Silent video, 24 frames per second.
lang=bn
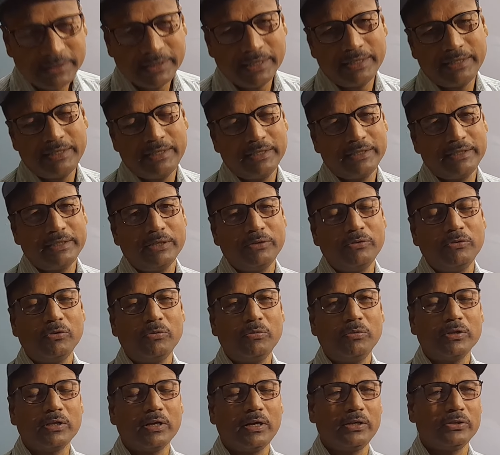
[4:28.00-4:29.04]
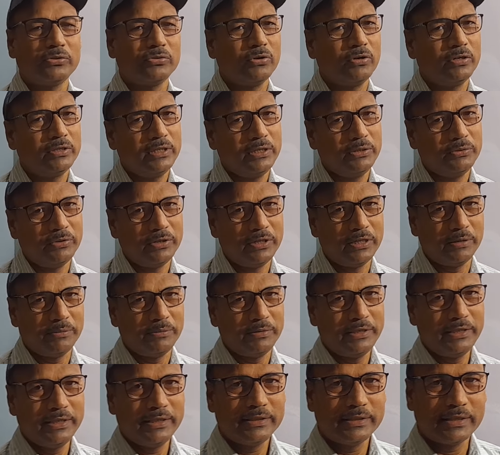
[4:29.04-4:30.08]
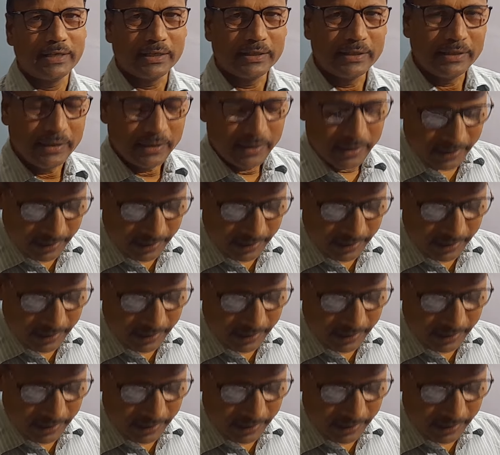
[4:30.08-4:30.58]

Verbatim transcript: সেই ট্রিক্সে করব তাহলে সহজেই হয়ে যাবে ট্রিক্সটা কি